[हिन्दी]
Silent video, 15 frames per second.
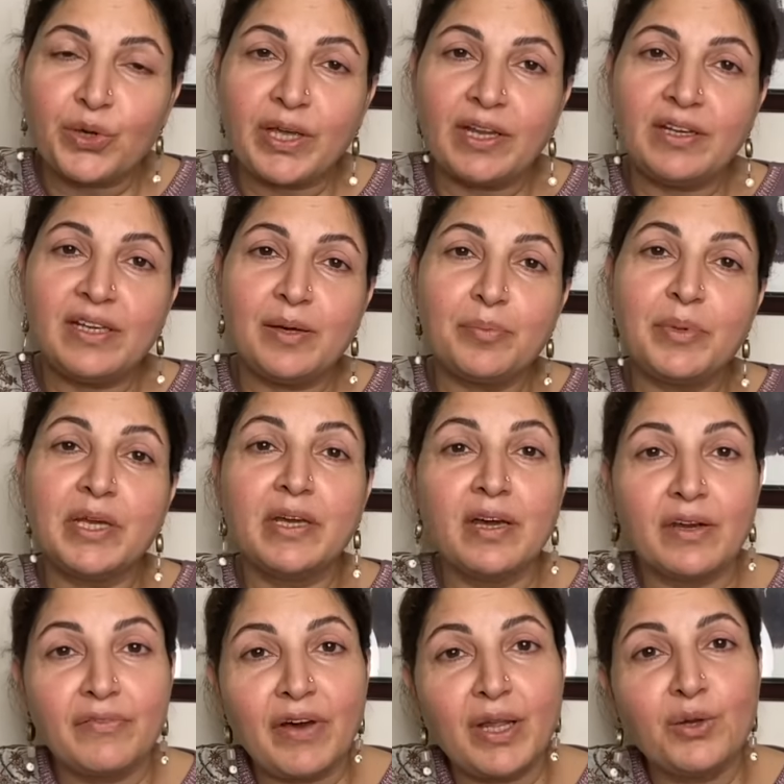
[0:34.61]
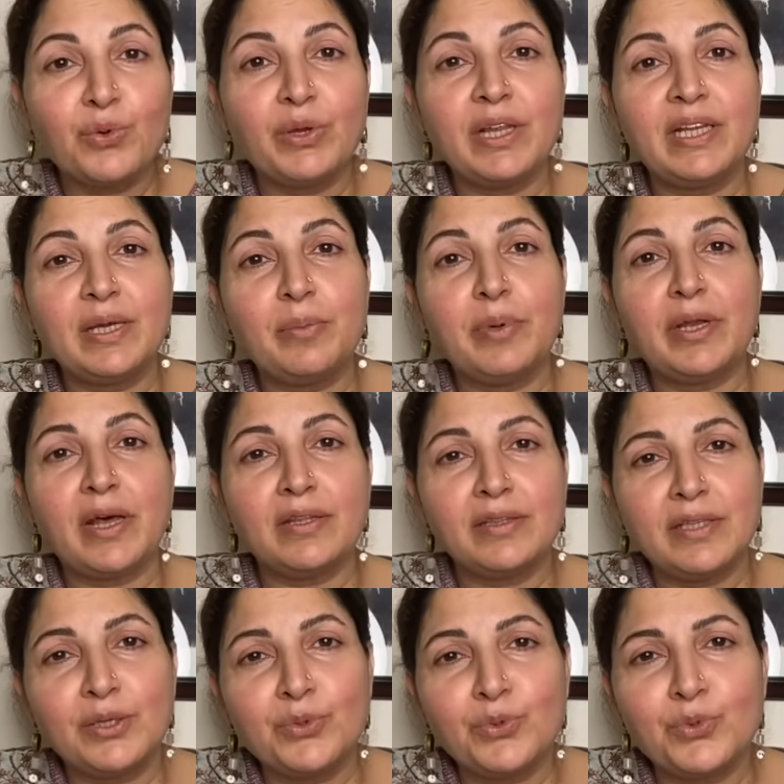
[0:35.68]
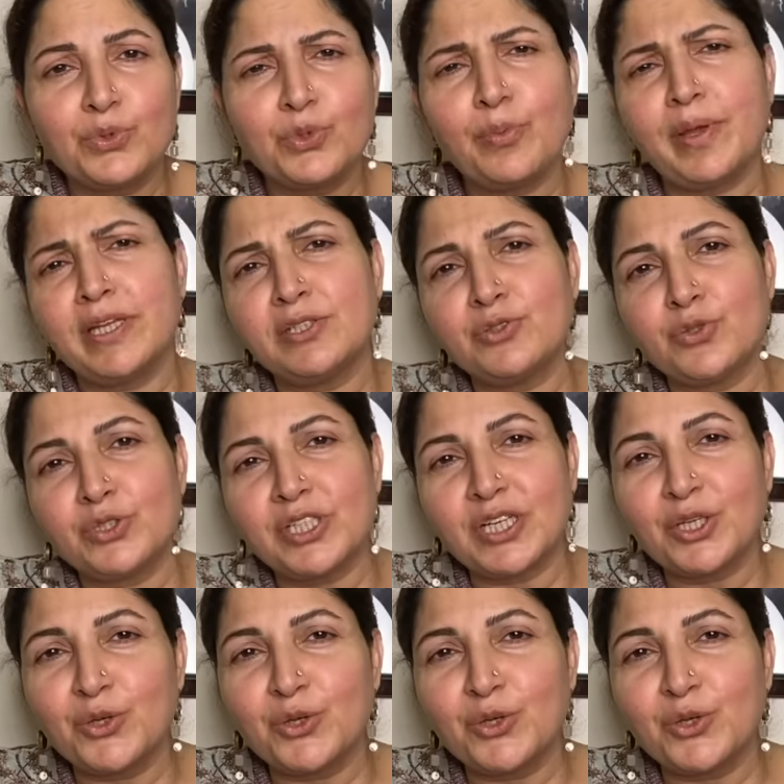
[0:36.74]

के लिए अपने घर वालों के लिए बनाती हूँ तो मैंने सोचा